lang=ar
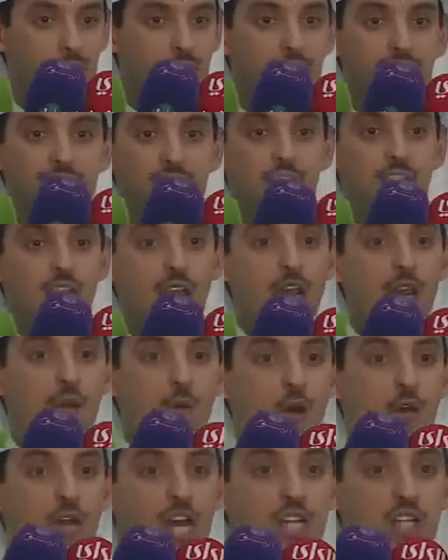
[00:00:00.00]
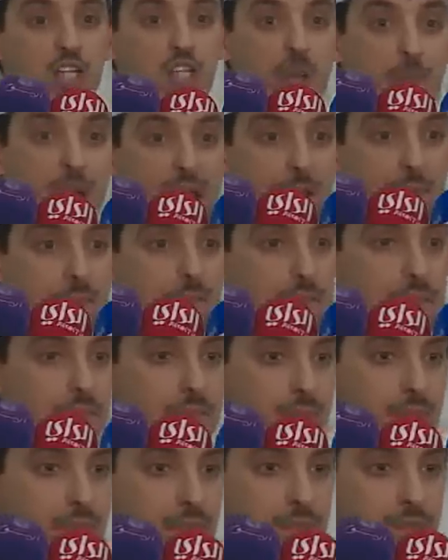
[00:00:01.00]
لا تتكلمون عن شباب
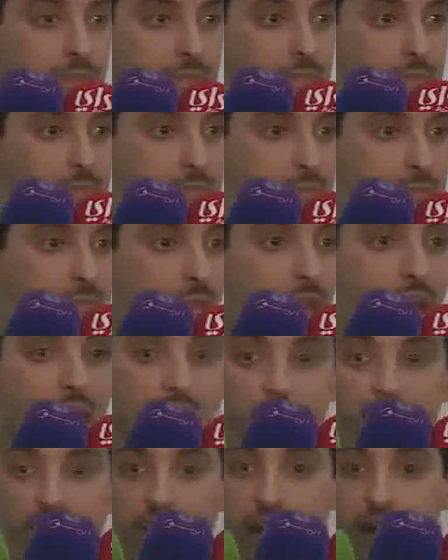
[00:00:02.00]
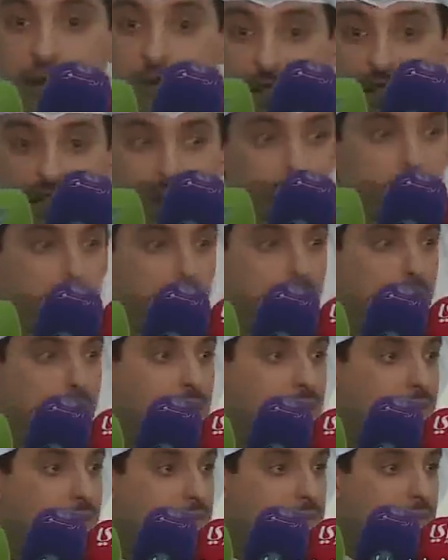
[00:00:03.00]
خايف على
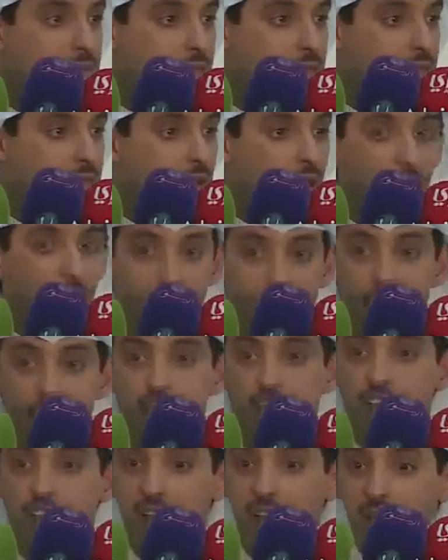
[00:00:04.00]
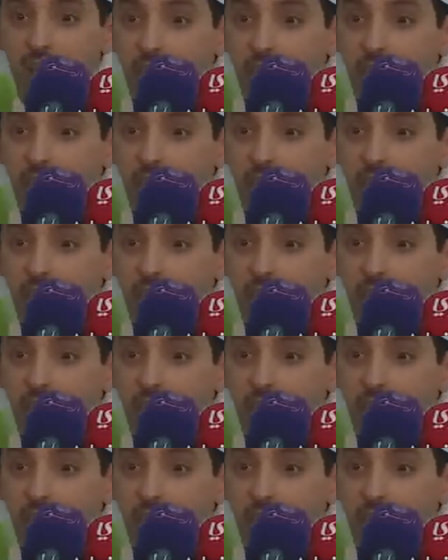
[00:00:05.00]
مستقبله خايف على